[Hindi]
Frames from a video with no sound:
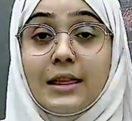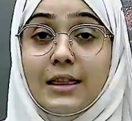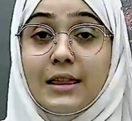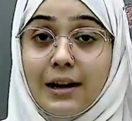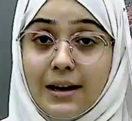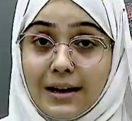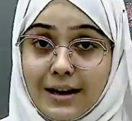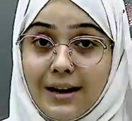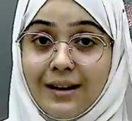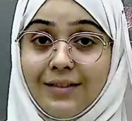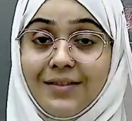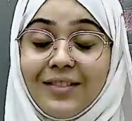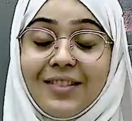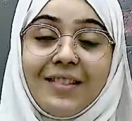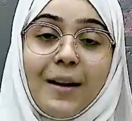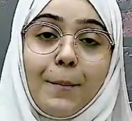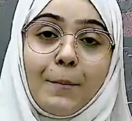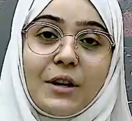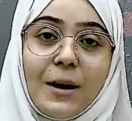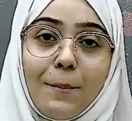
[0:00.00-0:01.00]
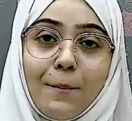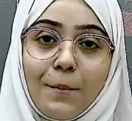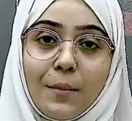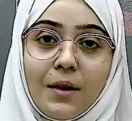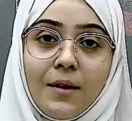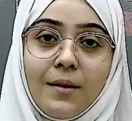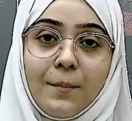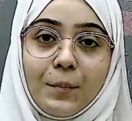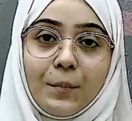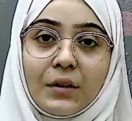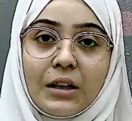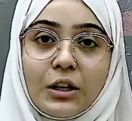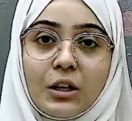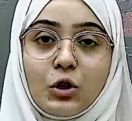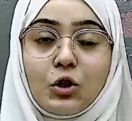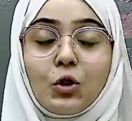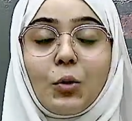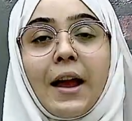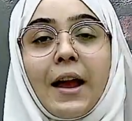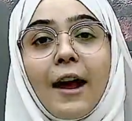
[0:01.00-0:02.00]
थर्टीथ सेप्टेम्बर
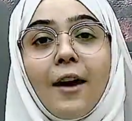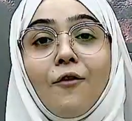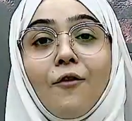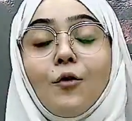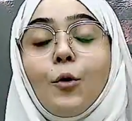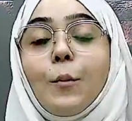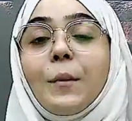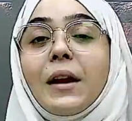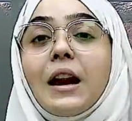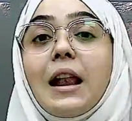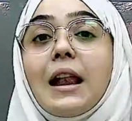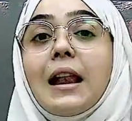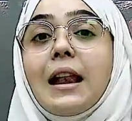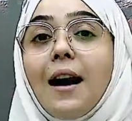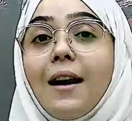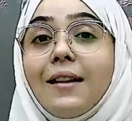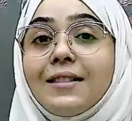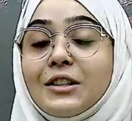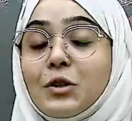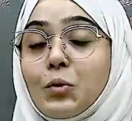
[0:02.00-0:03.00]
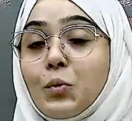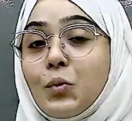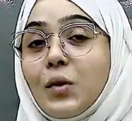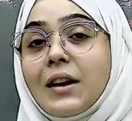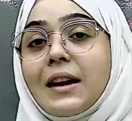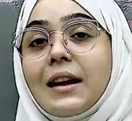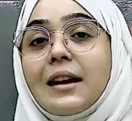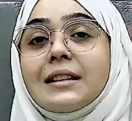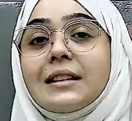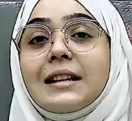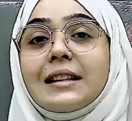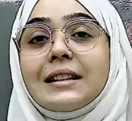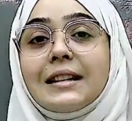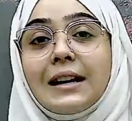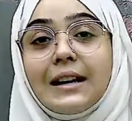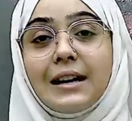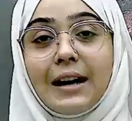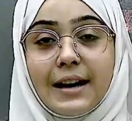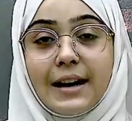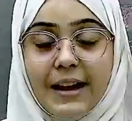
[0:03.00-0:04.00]
जो है वो मेरा लास्ट वर्किंग डे
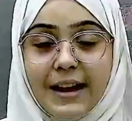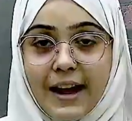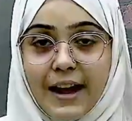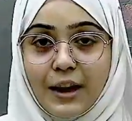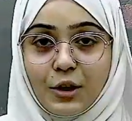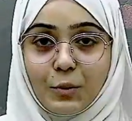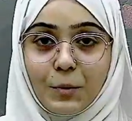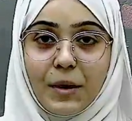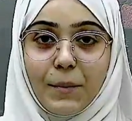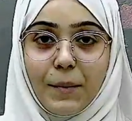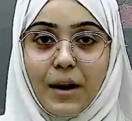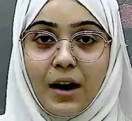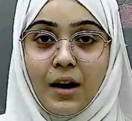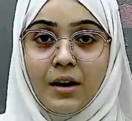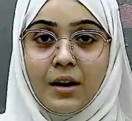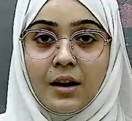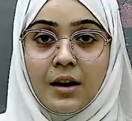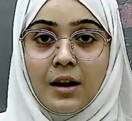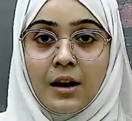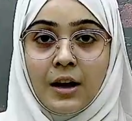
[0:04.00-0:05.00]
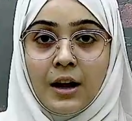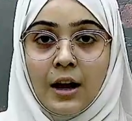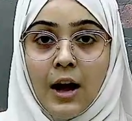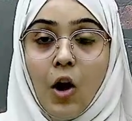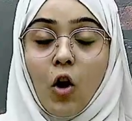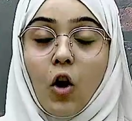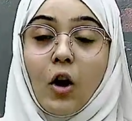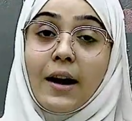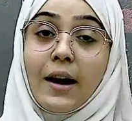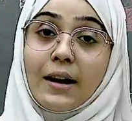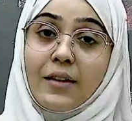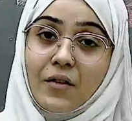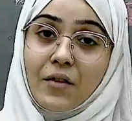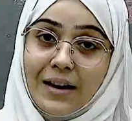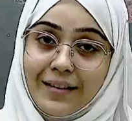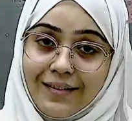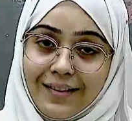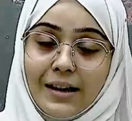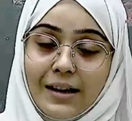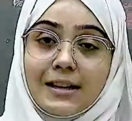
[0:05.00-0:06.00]
था अन अकेडमी में और
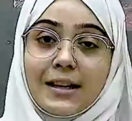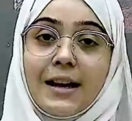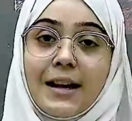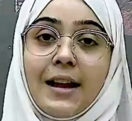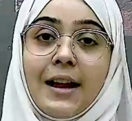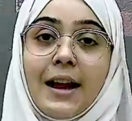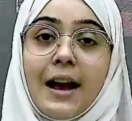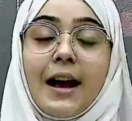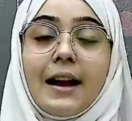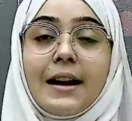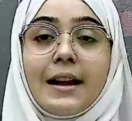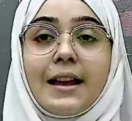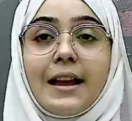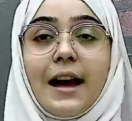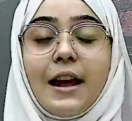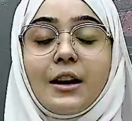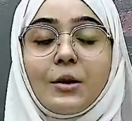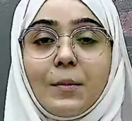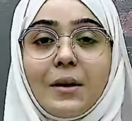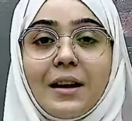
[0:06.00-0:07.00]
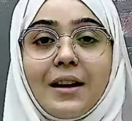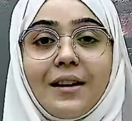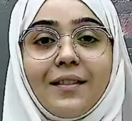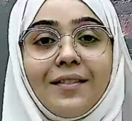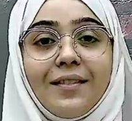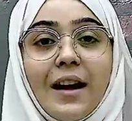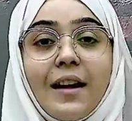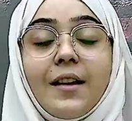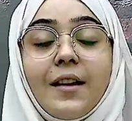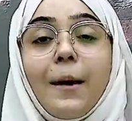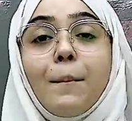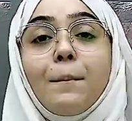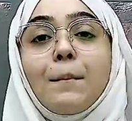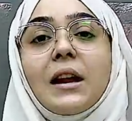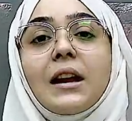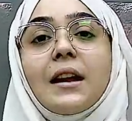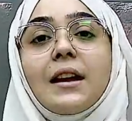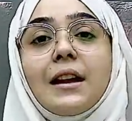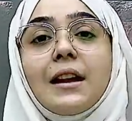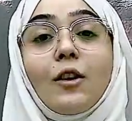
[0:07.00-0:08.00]
रिसेंटली अन अकेडमी के साथ अब
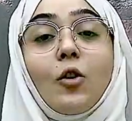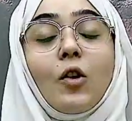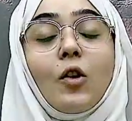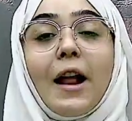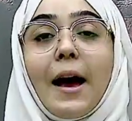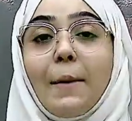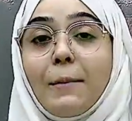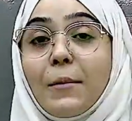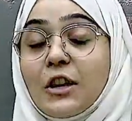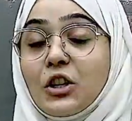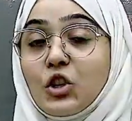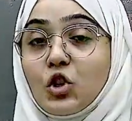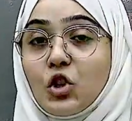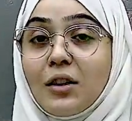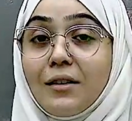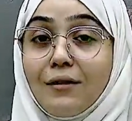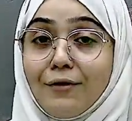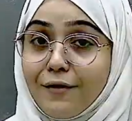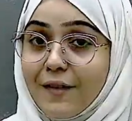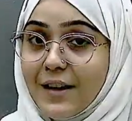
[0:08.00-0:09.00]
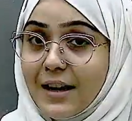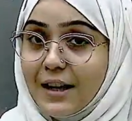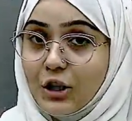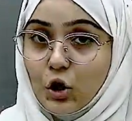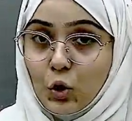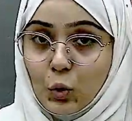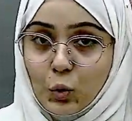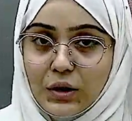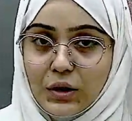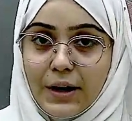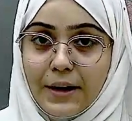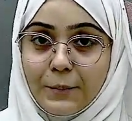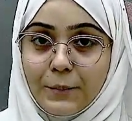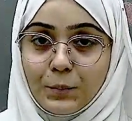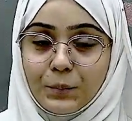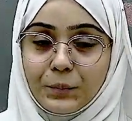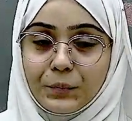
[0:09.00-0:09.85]
मेरा ये कोलैबोरेशन फिनिश होता है